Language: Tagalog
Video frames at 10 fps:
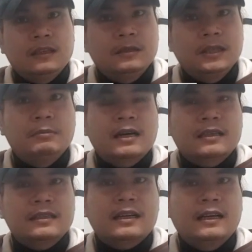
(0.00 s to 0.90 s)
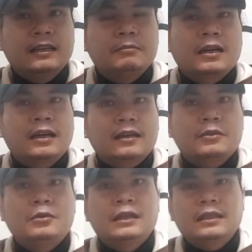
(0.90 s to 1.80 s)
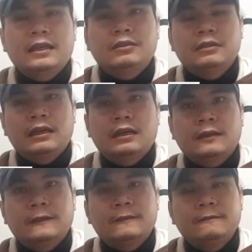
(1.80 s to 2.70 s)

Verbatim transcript: eh, baka sakaling makakuha tayo ng